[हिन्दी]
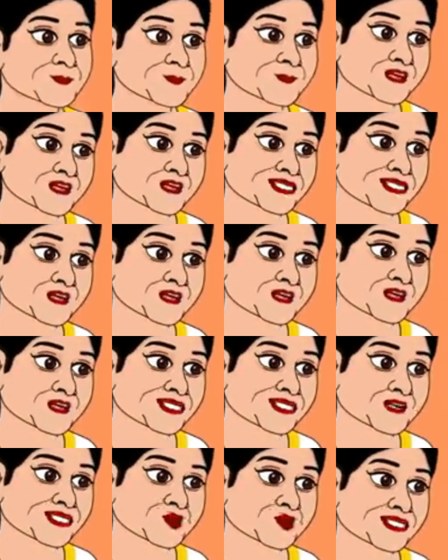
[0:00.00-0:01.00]
अरे कहाँ
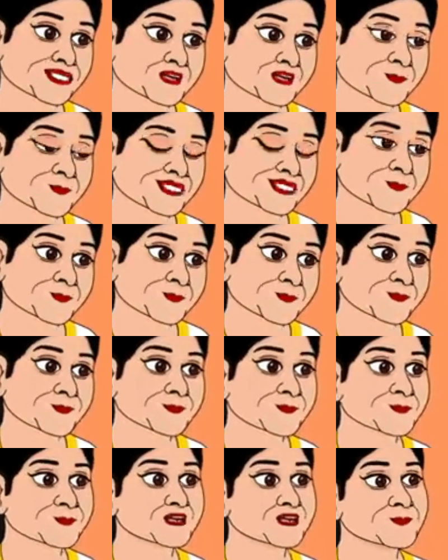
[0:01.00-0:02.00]
लेकर जाती
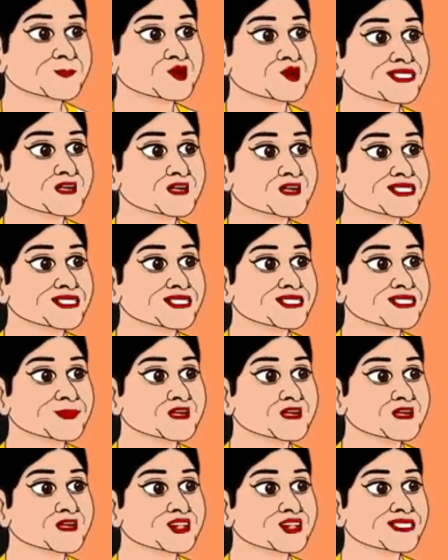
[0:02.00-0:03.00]
डॉक्टर मैडम के
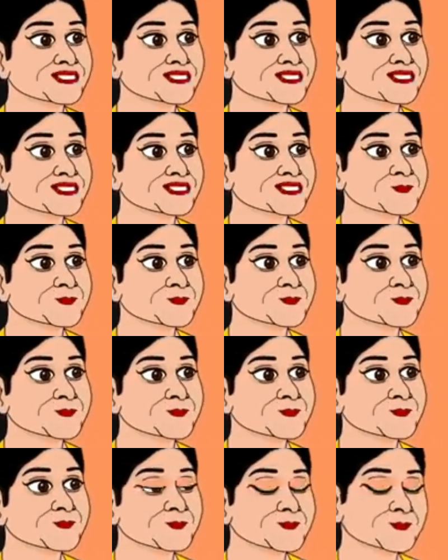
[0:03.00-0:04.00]
पास ले गई थी
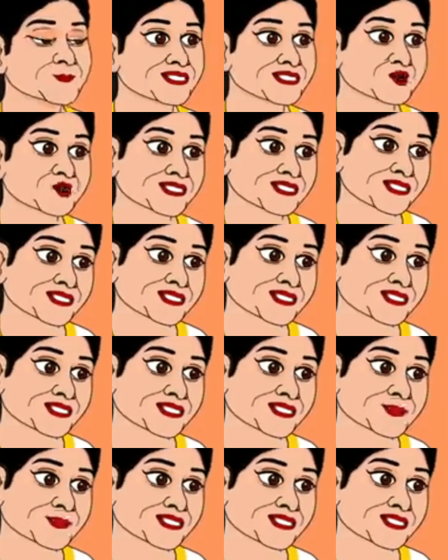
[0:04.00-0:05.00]
लेकिन तेरी
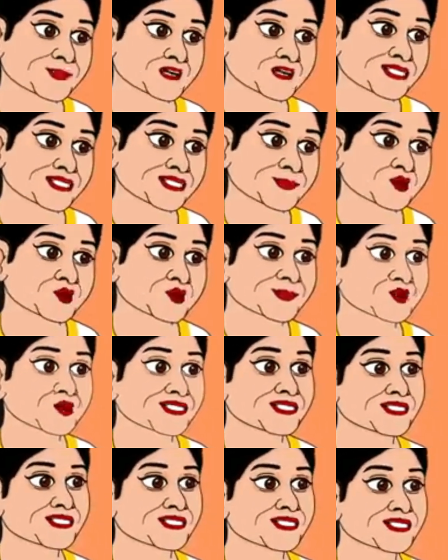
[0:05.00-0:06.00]
बीवी तो कभी माँ बन
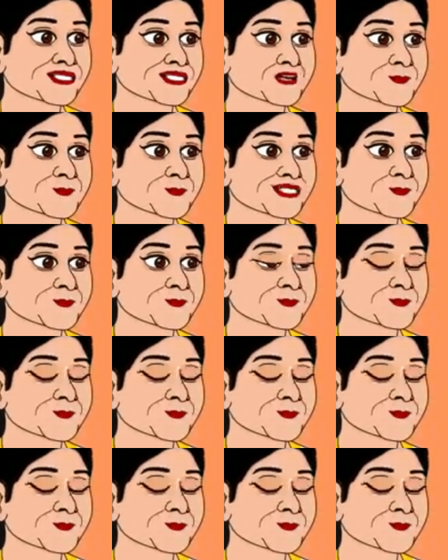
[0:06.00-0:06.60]
ही नहीं सकती